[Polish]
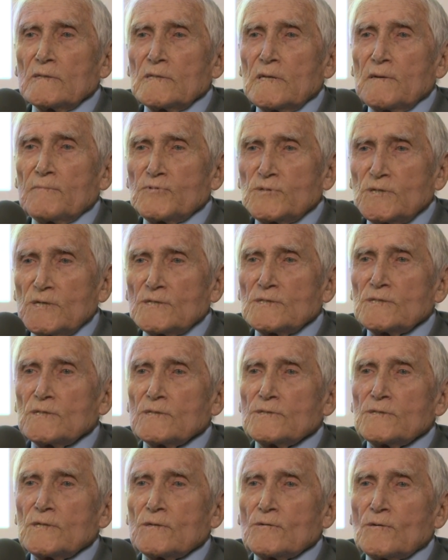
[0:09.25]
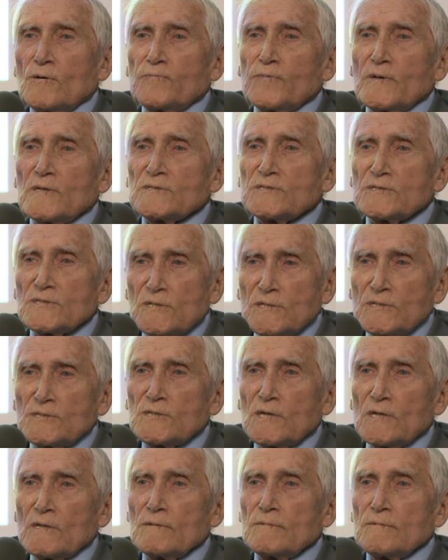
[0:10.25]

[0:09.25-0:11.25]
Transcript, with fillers: nie przeżył, tylko Pan słyszał.